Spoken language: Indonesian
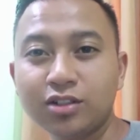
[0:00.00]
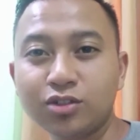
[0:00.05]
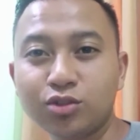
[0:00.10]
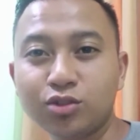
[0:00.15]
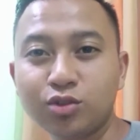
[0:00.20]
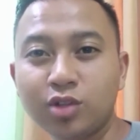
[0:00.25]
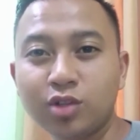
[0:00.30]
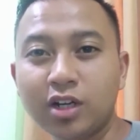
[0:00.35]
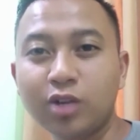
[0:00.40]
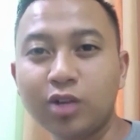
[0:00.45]

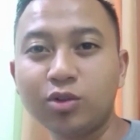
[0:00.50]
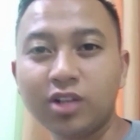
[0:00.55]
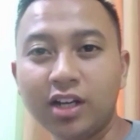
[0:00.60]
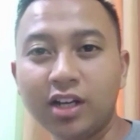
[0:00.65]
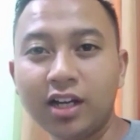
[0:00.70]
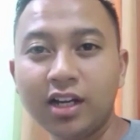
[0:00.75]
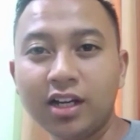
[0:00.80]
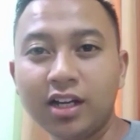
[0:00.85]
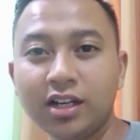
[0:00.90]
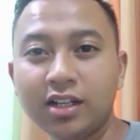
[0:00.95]
juga
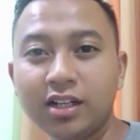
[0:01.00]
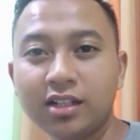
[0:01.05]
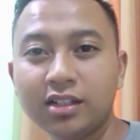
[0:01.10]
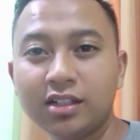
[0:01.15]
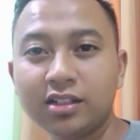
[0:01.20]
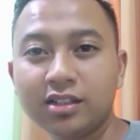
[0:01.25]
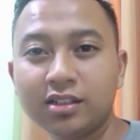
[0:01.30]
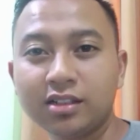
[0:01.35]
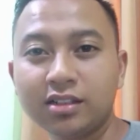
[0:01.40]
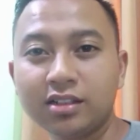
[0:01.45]
udah
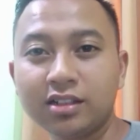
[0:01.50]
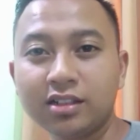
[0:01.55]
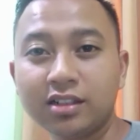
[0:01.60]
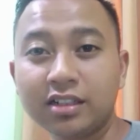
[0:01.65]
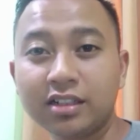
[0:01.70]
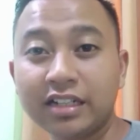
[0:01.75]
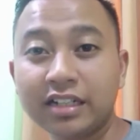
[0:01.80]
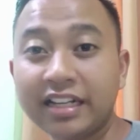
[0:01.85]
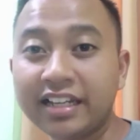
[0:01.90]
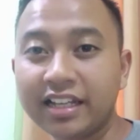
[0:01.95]
eh,
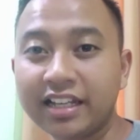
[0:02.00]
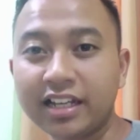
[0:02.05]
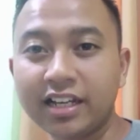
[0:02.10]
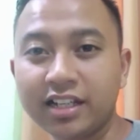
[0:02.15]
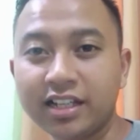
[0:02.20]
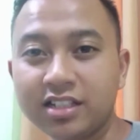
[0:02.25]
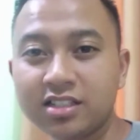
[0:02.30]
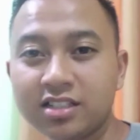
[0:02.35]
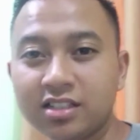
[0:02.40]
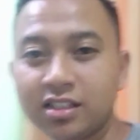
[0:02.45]
kering ya
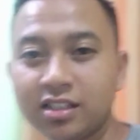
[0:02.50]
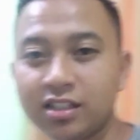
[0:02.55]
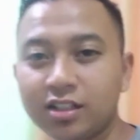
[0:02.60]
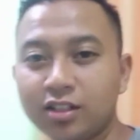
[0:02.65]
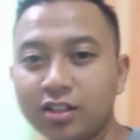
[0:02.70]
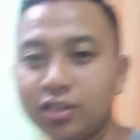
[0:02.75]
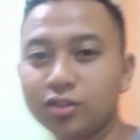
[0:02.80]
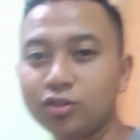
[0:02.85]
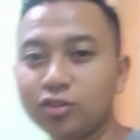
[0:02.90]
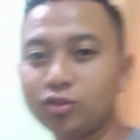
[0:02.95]
guys
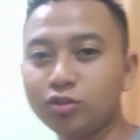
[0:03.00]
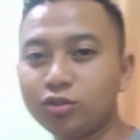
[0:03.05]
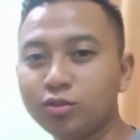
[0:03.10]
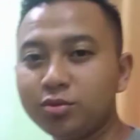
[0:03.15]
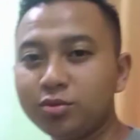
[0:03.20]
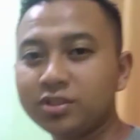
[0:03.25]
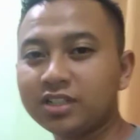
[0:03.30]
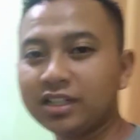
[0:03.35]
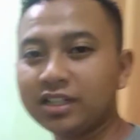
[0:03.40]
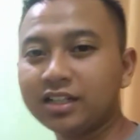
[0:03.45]
tuh
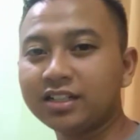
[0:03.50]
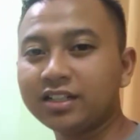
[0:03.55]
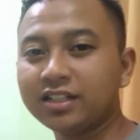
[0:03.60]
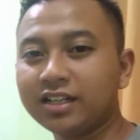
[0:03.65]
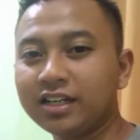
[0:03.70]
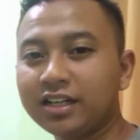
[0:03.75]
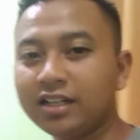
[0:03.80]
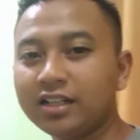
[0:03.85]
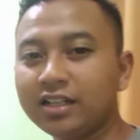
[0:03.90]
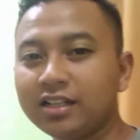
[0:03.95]
bisa kalian
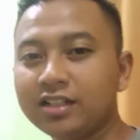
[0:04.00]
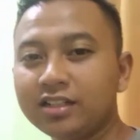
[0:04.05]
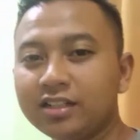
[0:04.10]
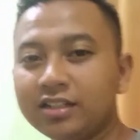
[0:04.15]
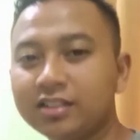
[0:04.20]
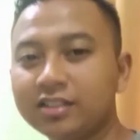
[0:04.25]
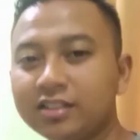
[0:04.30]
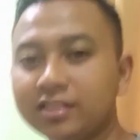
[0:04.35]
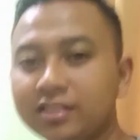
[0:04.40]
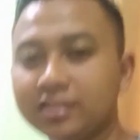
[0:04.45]
lihat
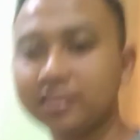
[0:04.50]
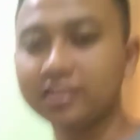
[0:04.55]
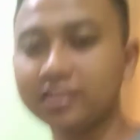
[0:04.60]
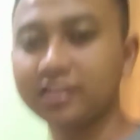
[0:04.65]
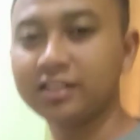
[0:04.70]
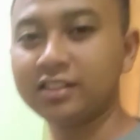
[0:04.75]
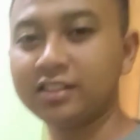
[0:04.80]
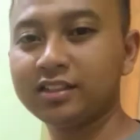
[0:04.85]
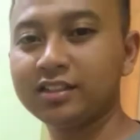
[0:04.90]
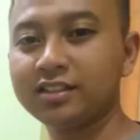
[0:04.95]

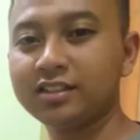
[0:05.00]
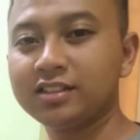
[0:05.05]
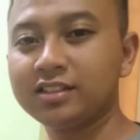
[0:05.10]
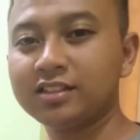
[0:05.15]
nih